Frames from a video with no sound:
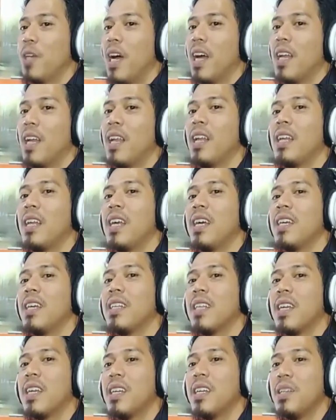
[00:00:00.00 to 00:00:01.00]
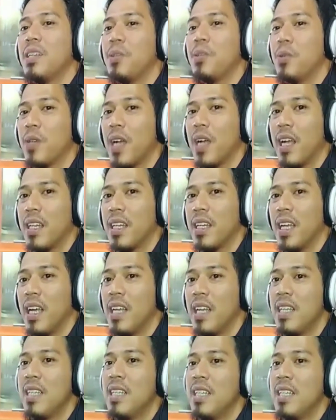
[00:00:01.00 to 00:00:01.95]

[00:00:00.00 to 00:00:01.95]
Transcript: hal-hal yang kita rindukan ya